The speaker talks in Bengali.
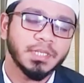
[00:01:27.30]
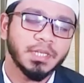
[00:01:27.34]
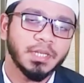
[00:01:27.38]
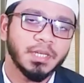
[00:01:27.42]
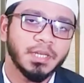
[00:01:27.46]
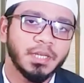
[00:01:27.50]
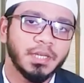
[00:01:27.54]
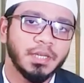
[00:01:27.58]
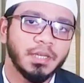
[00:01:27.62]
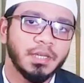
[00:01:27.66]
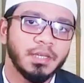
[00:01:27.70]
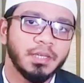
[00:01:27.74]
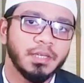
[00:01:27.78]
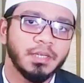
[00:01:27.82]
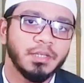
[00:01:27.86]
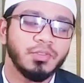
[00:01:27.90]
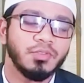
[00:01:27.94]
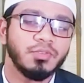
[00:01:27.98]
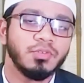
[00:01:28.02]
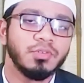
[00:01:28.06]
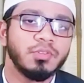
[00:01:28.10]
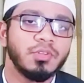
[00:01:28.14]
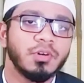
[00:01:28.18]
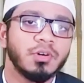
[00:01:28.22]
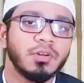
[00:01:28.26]
যে
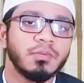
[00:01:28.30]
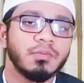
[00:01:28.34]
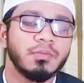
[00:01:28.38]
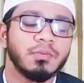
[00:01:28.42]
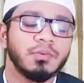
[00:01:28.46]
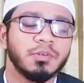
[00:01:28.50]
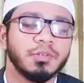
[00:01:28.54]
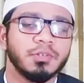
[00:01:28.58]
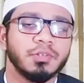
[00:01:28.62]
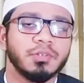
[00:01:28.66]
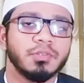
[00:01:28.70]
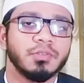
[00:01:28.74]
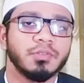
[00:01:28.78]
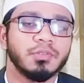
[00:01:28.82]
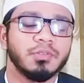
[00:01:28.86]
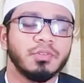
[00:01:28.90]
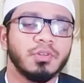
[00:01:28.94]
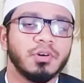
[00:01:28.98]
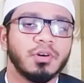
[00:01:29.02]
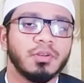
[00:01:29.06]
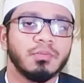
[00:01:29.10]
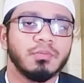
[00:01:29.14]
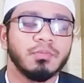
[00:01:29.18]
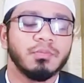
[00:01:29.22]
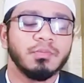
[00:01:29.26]
হিন্দু ধর্ম
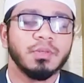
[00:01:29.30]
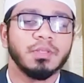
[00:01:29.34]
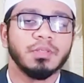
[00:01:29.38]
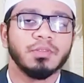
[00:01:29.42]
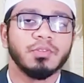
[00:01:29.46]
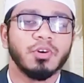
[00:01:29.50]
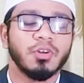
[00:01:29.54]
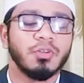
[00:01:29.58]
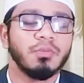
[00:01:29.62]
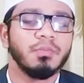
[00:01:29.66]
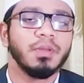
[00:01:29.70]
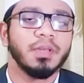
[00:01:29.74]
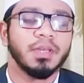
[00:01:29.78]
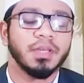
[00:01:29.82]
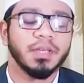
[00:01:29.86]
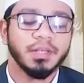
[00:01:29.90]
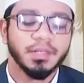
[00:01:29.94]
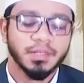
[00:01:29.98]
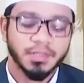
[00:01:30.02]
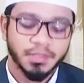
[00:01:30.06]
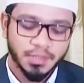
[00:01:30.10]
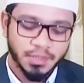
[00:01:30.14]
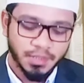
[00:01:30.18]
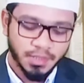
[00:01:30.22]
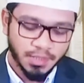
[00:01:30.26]
ধর্মের
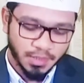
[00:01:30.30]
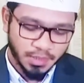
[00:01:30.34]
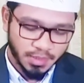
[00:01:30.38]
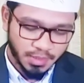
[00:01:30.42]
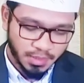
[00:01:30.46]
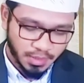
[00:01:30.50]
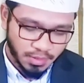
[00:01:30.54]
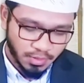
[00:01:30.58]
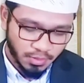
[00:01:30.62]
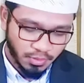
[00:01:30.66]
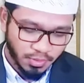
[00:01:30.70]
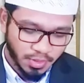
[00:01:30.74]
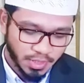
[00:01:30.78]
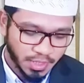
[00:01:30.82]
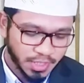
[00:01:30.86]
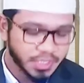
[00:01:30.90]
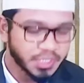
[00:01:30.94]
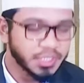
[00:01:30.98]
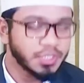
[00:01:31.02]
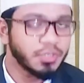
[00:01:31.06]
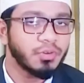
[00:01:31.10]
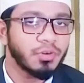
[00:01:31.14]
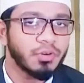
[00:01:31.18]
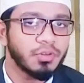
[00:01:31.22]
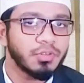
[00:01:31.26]

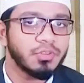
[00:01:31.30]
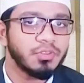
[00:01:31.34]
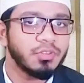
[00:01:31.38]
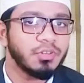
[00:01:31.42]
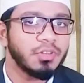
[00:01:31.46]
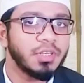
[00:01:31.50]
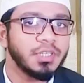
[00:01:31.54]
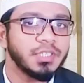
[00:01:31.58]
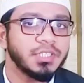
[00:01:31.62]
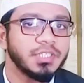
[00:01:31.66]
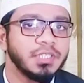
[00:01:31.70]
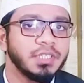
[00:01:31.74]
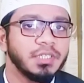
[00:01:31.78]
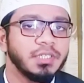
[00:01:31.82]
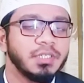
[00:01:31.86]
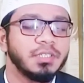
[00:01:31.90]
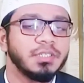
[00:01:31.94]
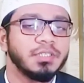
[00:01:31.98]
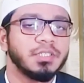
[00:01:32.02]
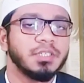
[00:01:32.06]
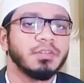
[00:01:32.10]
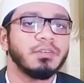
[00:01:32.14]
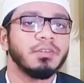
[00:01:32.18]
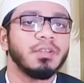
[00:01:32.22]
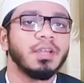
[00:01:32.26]
কয়েকটি গ্রন্থ আছে
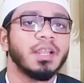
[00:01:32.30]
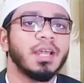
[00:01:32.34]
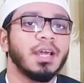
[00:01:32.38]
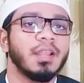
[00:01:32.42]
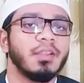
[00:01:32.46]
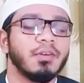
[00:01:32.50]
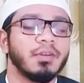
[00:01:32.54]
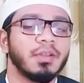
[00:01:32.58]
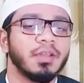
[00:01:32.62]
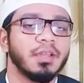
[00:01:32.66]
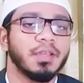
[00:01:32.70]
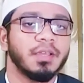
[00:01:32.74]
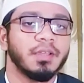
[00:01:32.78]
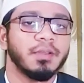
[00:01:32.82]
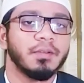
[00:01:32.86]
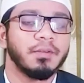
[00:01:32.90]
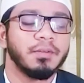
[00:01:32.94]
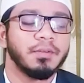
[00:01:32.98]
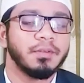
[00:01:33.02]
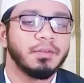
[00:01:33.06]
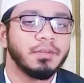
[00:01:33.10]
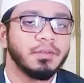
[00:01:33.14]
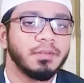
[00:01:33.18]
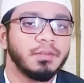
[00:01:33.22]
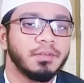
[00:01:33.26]
যেগুলোর আলোকে
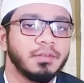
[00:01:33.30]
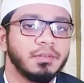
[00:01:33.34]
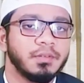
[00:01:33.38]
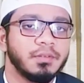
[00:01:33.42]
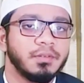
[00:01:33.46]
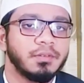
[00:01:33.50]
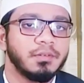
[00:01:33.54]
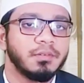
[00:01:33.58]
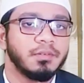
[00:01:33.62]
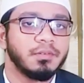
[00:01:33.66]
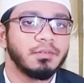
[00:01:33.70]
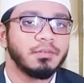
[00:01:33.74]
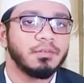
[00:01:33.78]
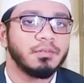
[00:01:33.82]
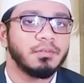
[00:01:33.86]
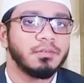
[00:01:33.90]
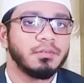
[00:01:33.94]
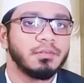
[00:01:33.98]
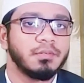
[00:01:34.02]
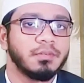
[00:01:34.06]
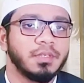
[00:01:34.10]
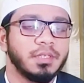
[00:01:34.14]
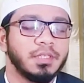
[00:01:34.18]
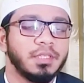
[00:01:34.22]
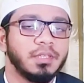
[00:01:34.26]

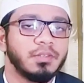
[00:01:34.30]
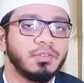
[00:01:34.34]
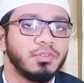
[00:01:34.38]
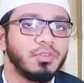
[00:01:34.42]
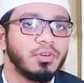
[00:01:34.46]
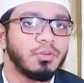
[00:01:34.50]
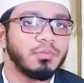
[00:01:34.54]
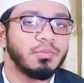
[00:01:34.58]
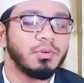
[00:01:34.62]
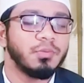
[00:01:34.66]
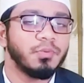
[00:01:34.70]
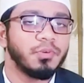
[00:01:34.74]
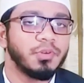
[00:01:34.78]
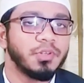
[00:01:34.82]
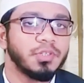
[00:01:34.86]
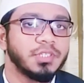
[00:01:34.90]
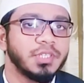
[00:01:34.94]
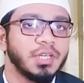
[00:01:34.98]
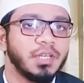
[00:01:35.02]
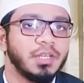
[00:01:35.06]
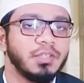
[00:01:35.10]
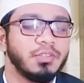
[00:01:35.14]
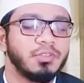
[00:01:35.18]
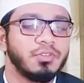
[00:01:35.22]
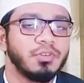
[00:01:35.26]
তাদের ধর্ম
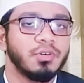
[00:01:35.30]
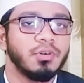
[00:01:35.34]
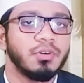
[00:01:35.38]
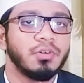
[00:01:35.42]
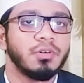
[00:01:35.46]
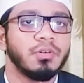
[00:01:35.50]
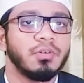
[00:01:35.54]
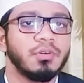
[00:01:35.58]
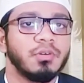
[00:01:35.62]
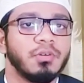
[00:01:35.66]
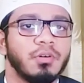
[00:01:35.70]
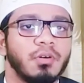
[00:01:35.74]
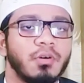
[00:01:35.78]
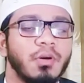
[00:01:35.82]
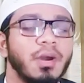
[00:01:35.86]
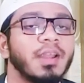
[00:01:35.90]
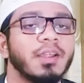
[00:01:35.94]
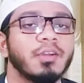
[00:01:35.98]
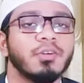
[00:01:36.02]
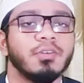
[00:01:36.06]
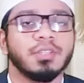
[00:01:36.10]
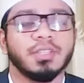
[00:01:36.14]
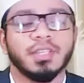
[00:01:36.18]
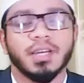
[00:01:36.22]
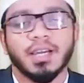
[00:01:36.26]
পরিচালিত
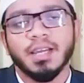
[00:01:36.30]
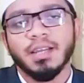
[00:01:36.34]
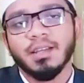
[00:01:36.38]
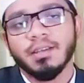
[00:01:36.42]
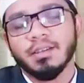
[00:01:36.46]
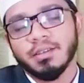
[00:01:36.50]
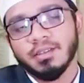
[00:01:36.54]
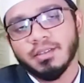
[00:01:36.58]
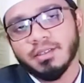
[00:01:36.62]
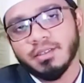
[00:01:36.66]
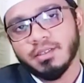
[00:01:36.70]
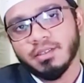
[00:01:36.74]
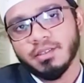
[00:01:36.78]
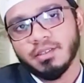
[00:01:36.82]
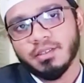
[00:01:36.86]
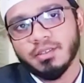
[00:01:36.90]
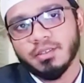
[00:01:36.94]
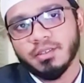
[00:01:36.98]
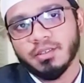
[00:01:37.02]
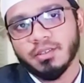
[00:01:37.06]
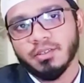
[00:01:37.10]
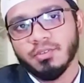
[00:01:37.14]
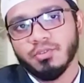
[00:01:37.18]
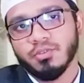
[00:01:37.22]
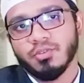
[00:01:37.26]
হওয়ার কথা
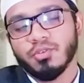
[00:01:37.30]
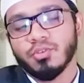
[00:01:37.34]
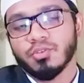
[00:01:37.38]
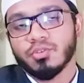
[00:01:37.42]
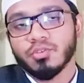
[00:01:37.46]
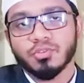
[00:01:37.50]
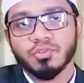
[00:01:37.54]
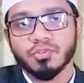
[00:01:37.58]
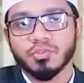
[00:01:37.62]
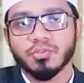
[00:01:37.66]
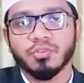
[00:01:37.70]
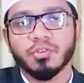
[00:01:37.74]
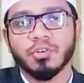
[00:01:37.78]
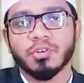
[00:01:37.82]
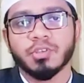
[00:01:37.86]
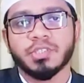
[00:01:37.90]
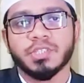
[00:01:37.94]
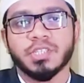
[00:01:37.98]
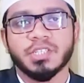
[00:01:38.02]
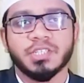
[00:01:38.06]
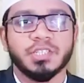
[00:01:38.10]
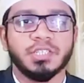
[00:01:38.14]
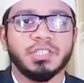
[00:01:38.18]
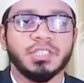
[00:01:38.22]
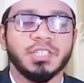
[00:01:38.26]
কিন্তু কতটুকু
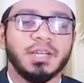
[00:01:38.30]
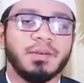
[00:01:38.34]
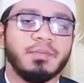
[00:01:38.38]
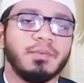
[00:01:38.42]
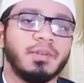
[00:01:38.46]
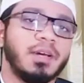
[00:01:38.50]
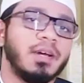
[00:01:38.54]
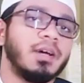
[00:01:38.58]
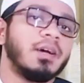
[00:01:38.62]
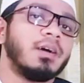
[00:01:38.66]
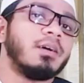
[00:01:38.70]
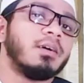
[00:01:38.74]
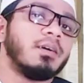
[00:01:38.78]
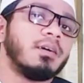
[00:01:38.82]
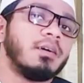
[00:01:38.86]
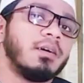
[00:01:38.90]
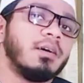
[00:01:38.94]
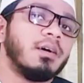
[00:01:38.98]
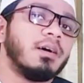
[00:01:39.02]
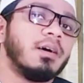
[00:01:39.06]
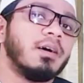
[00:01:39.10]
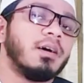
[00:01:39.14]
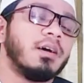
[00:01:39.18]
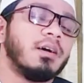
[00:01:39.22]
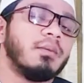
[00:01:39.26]
হচ্ছে সেটি আমরা
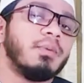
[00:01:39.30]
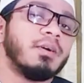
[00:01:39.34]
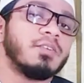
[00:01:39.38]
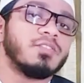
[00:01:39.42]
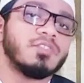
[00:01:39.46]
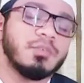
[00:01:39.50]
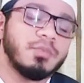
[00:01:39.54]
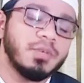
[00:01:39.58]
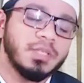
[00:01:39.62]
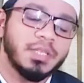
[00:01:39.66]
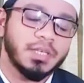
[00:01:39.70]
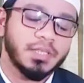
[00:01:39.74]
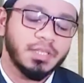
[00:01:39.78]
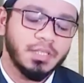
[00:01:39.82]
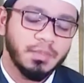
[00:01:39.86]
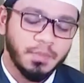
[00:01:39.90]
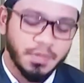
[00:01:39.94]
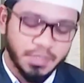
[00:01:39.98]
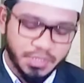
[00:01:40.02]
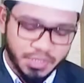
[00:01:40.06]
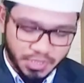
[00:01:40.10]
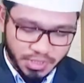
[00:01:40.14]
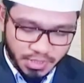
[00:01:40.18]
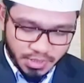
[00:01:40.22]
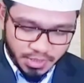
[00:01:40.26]
বাস্তবে দেখতে
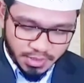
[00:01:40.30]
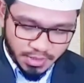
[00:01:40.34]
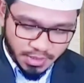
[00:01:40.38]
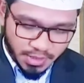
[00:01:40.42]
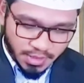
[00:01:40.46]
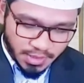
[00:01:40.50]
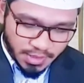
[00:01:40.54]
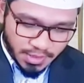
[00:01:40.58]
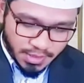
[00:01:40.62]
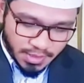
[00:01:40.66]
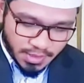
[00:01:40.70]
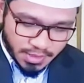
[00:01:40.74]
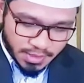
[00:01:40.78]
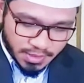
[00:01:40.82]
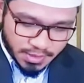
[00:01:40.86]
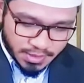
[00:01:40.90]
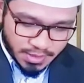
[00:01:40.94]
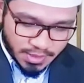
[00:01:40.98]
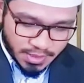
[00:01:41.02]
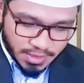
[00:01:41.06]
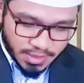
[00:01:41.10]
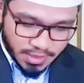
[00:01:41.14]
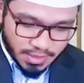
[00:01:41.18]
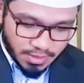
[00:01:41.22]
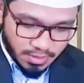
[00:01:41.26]
পাচ্ছি
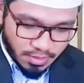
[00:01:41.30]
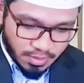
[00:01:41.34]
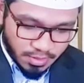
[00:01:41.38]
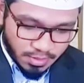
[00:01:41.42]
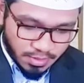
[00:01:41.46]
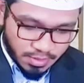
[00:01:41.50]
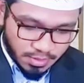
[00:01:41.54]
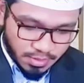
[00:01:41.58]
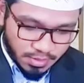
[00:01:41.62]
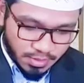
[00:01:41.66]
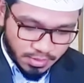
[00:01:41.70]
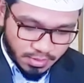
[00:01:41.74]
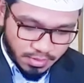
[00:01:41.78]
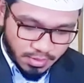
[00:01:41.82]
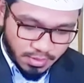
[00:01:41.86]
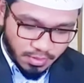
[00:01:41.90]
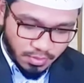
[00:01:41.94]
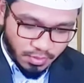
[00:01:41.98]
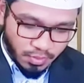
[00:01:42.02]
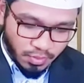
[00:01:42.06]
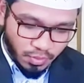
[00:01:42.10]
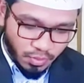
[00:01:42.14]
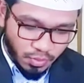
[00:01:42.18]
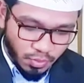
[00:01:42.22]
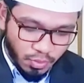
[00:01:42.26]
যে
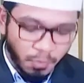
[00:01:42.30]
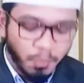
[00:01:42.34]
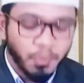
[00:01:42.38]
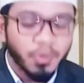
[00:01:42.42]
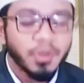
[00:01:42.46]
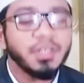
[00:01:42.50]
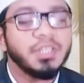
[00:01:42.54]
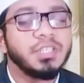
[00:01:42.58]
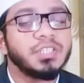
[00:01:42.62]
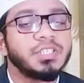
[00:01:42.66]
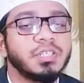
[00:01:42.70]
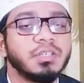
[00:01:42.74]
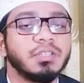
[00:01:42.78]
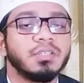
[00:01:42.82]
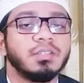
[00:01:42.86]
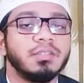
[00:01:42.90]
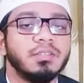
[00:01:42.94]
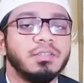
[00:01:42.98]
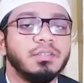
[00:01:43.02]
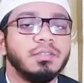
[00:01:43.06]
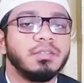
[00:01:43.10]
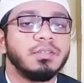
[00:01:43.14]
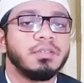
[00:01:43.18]
উপনিষদ